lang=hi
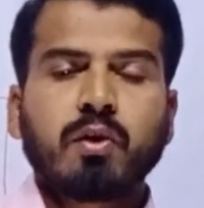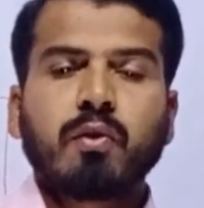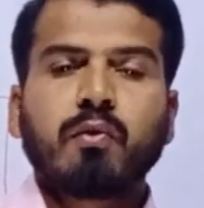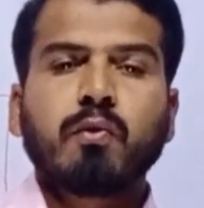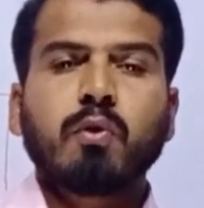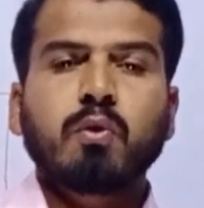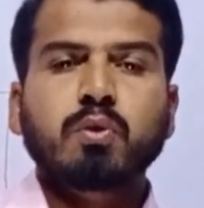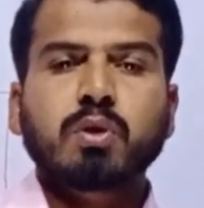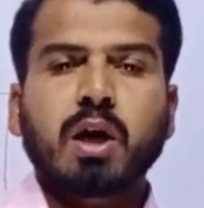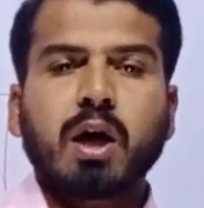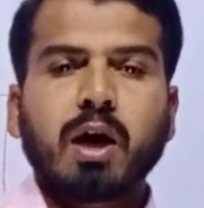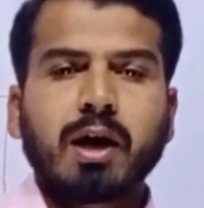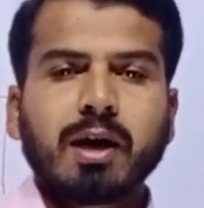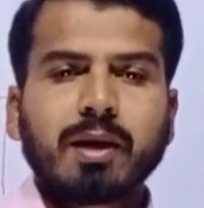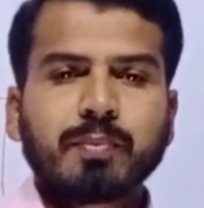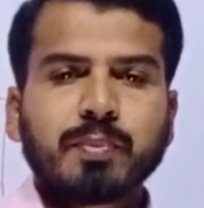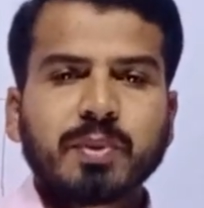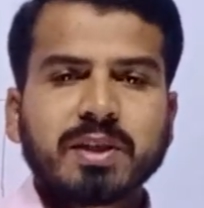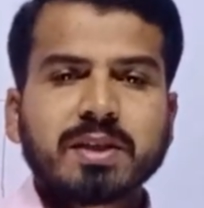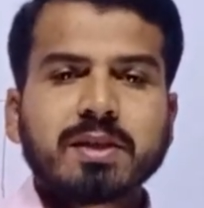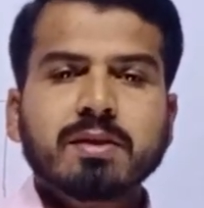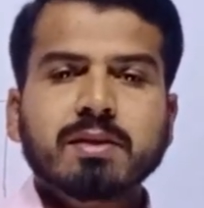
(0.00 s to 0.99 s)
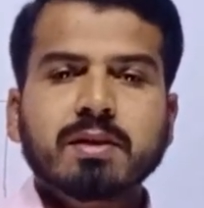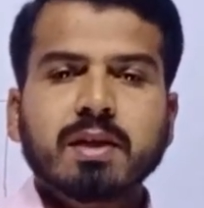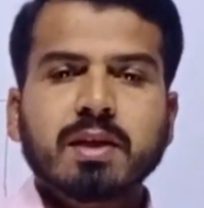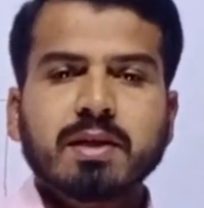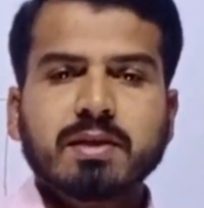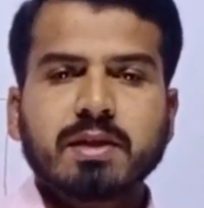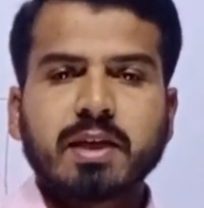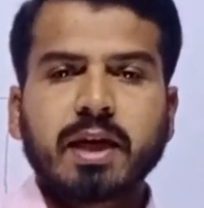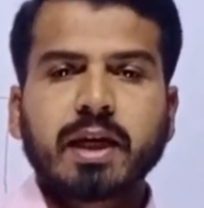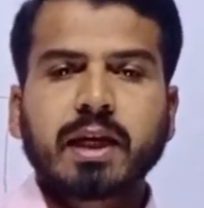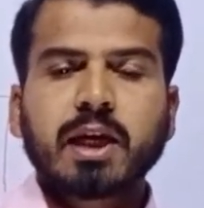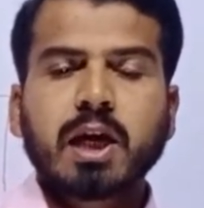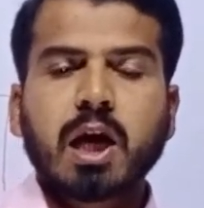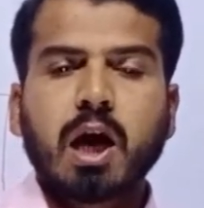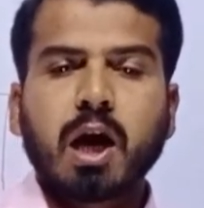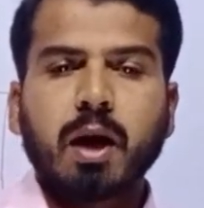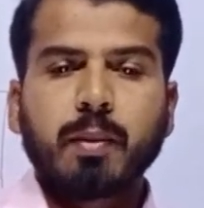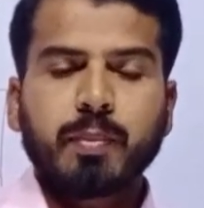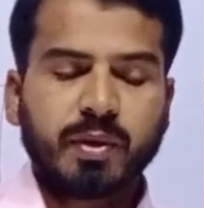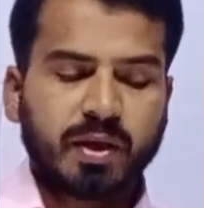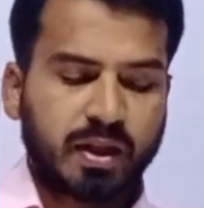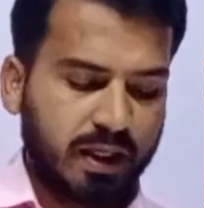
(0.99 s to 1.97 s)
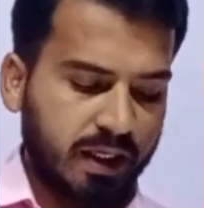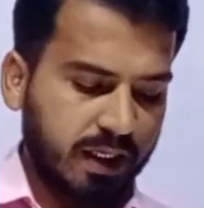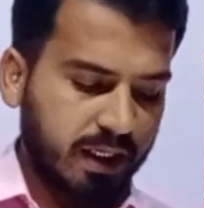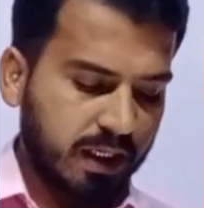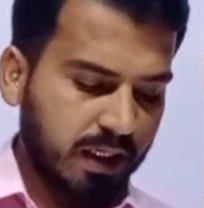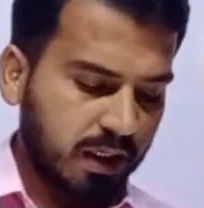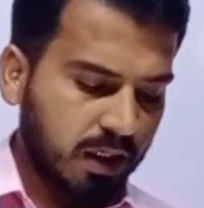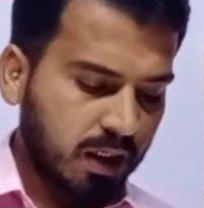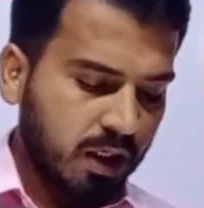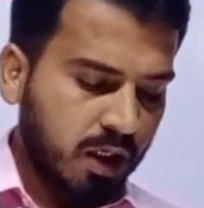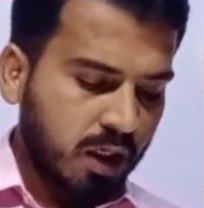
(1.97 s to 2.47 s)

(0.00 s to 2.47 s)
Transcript: वो उधार पे इस तरह से है कि आपने एक